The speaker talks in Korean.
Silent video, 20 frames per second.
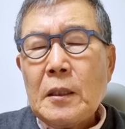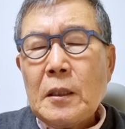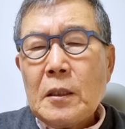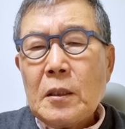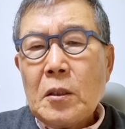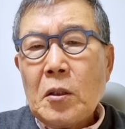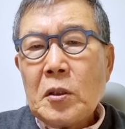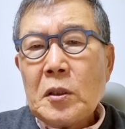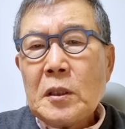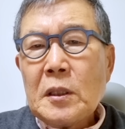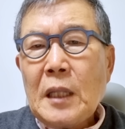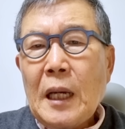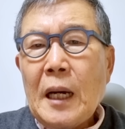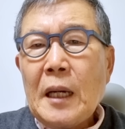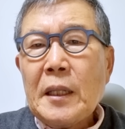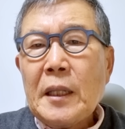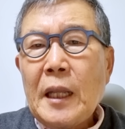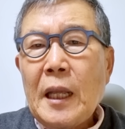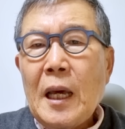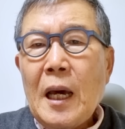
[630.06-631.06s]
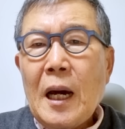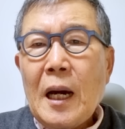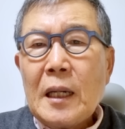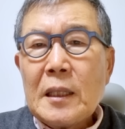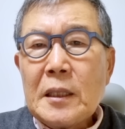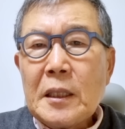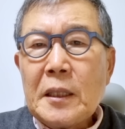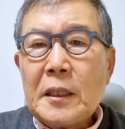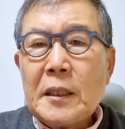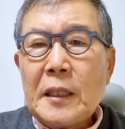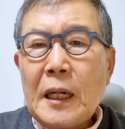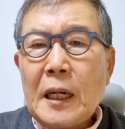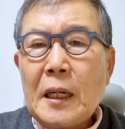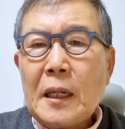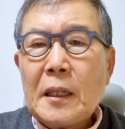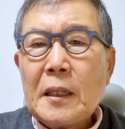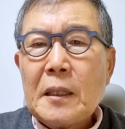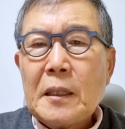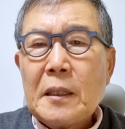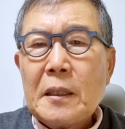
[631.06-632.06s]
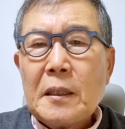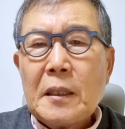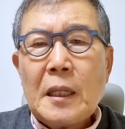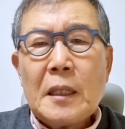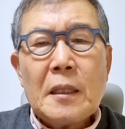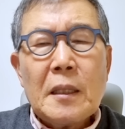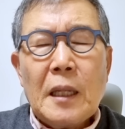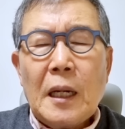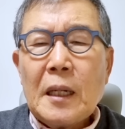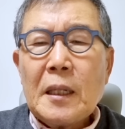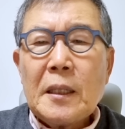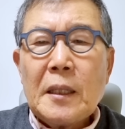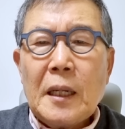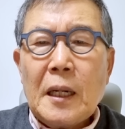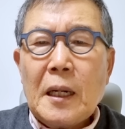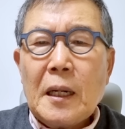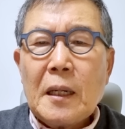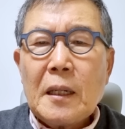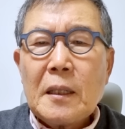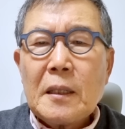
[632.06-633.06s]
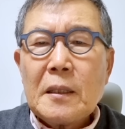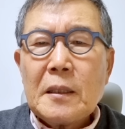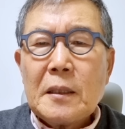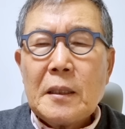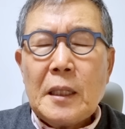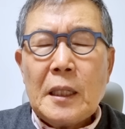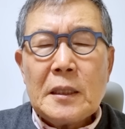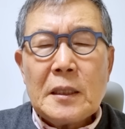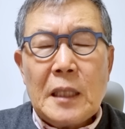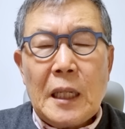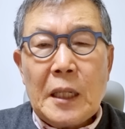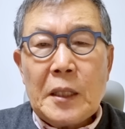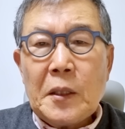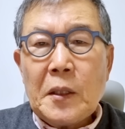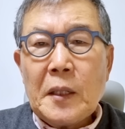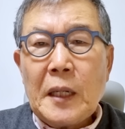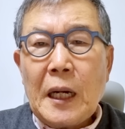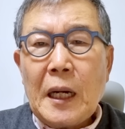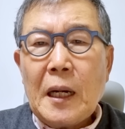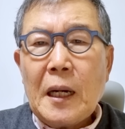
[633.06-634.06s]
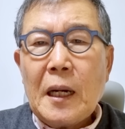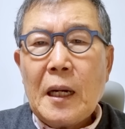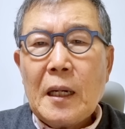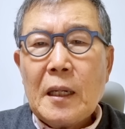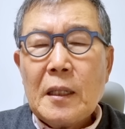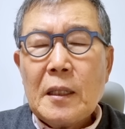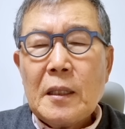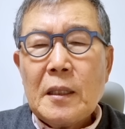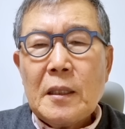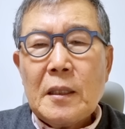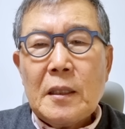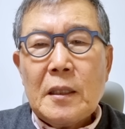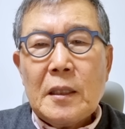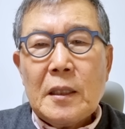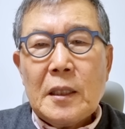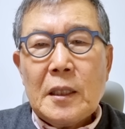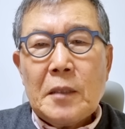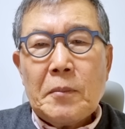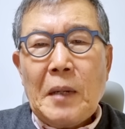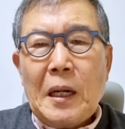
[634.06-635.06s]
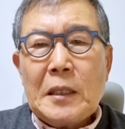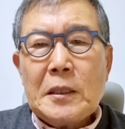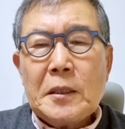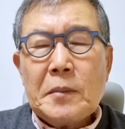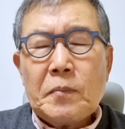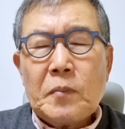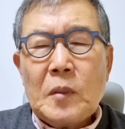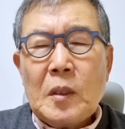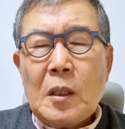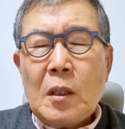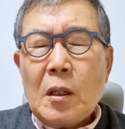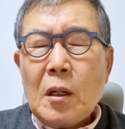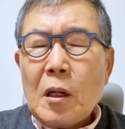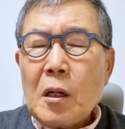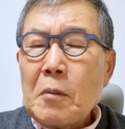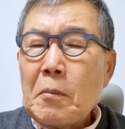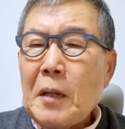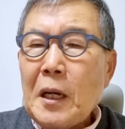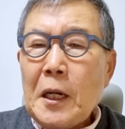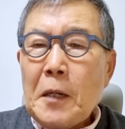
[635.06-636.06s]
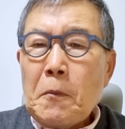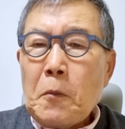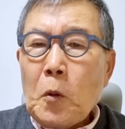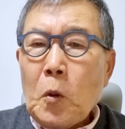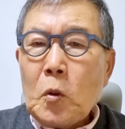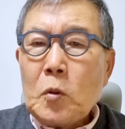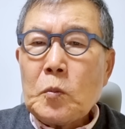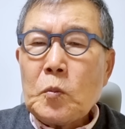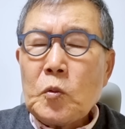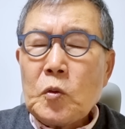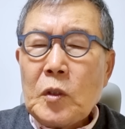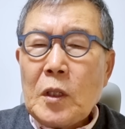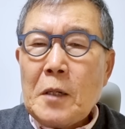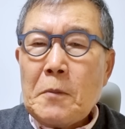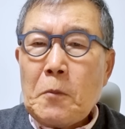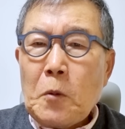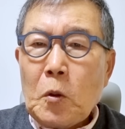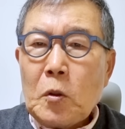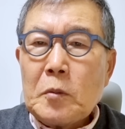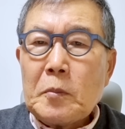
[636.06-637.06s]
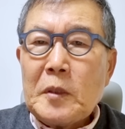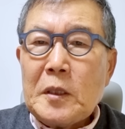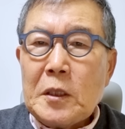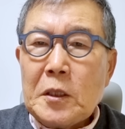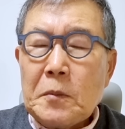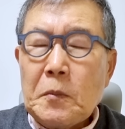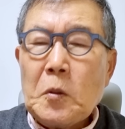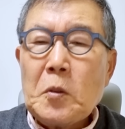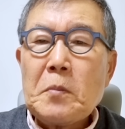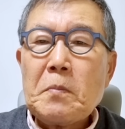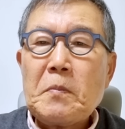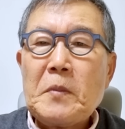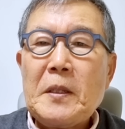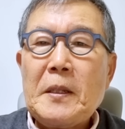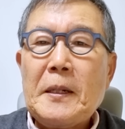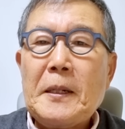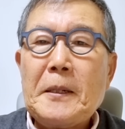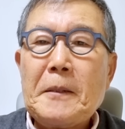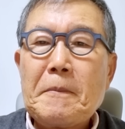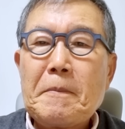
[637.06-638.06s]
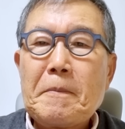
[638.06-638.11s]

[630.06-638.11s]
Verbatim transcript: 너는 다 내 아들이다. 내 딸이다. 내 자녀다. 이 말씀 얼마나 복음 중에 복음인지 모릅니다.